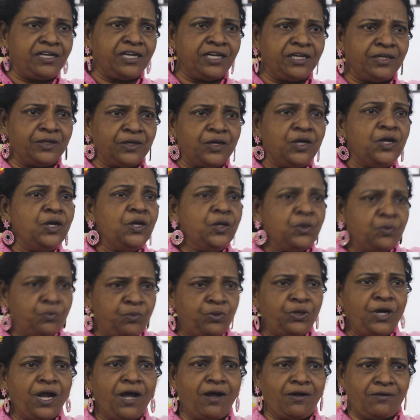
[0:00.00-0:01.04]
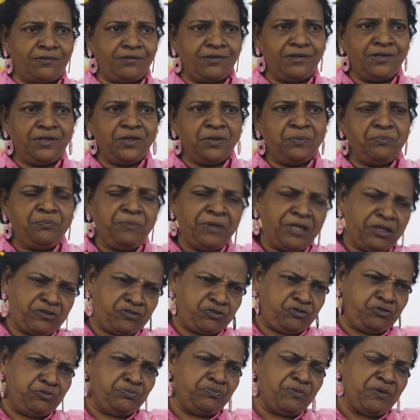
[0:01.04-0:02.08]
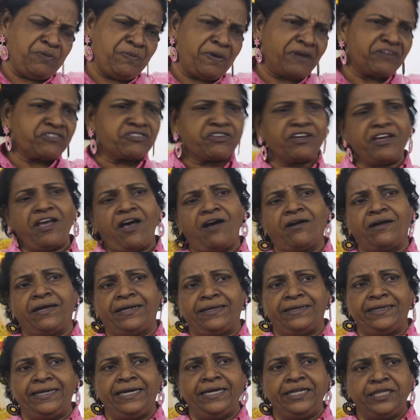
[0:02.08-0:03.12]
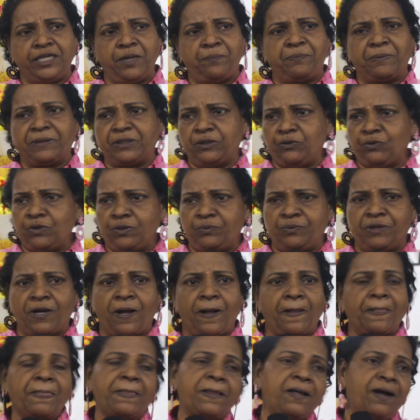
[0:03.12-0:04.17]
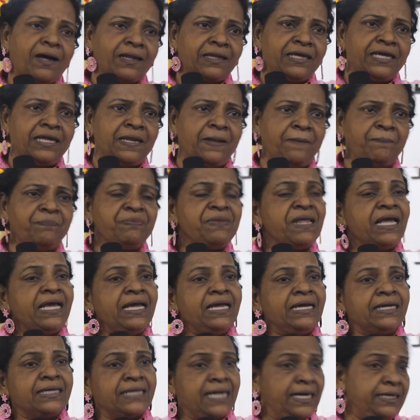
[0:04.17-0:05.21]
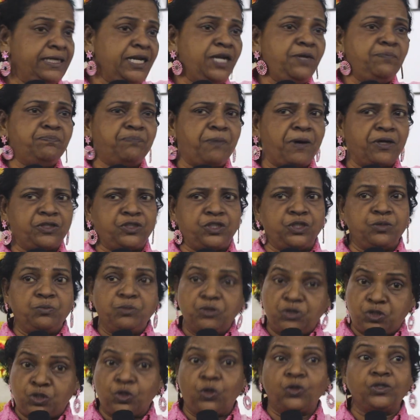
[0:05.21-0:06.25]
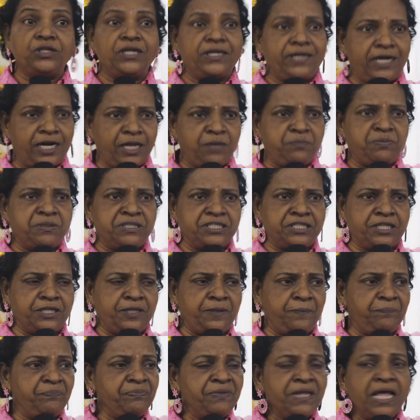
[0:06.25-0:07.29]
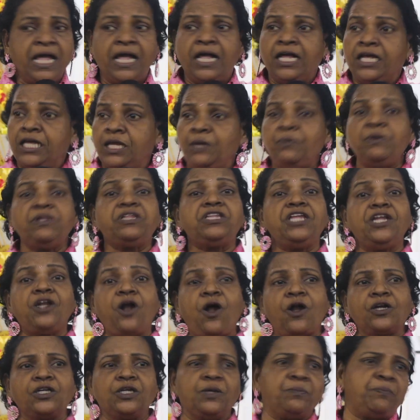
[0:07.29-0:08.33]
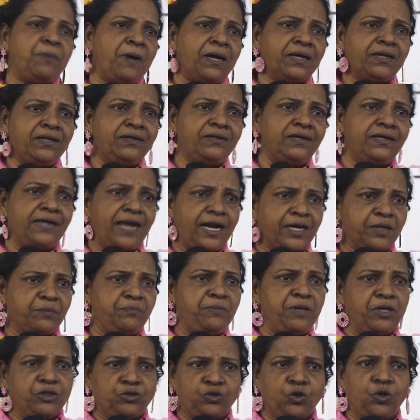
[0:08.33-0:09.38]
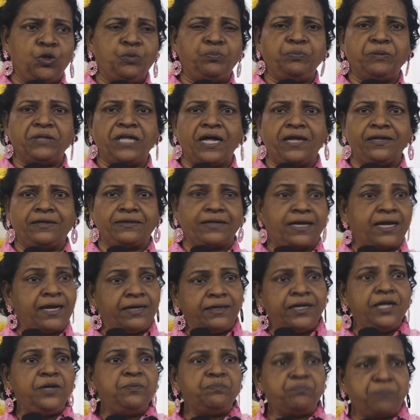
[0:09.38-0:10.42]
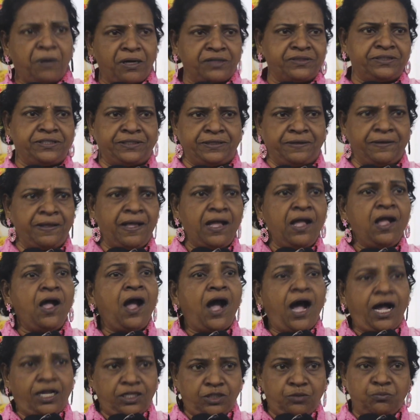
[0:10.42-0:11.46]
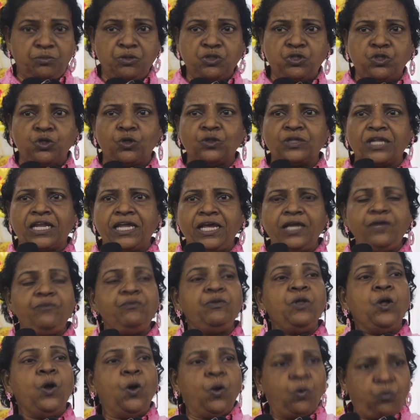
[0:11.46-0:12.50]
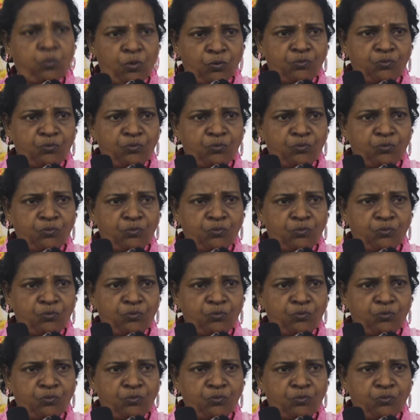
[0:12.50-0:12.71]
பாரதிக்கு விழா மிக விமர்சையாக எடுக்கப்பட்ட ஒரு விழா காலையில் கண்ணன் பாட்டு முற்றோதல் நடைபெற்றது இருபத்தி நான்கு பாடல்கள் அடங்கிய தொகுப்பு தான் கண்ணன் பாட்டு அந்த முற்றோதலை